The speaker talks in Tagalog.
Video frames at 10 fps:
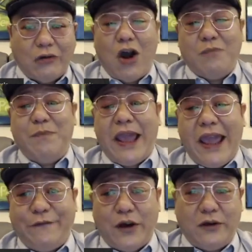wrong
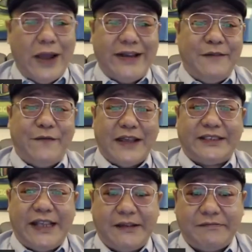behavior when
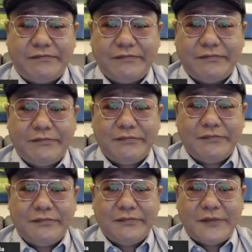investing?
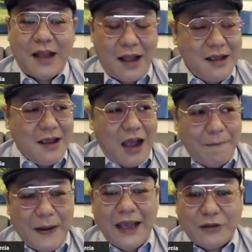Ha?
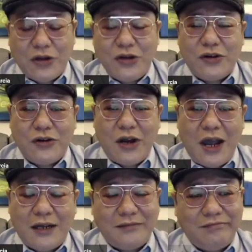Kapag ito no,
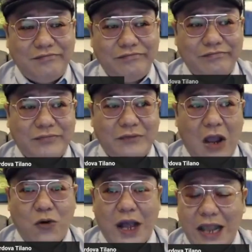ang
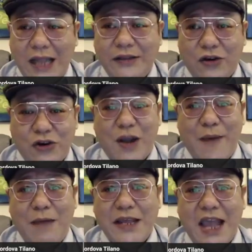kaugalian nyo o
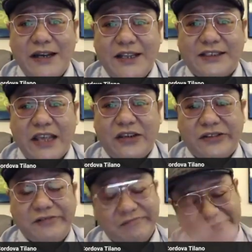namamayani sa
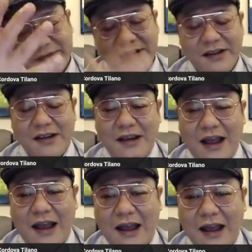inyo,
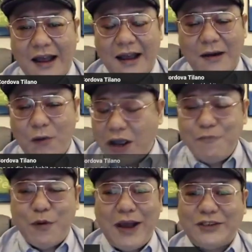uh, huwag kayong
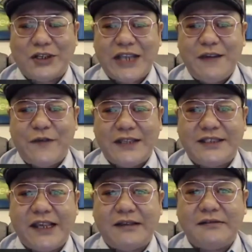pumasok sa
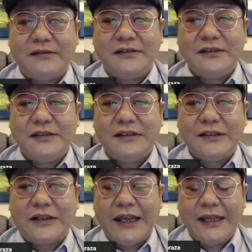investing.
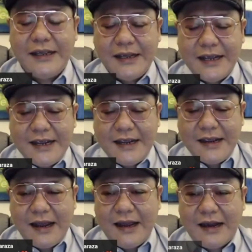Okay?
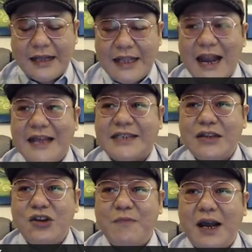Uh,
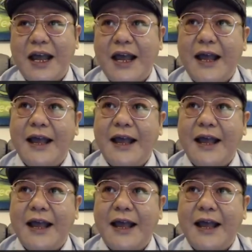kadalasan yung mga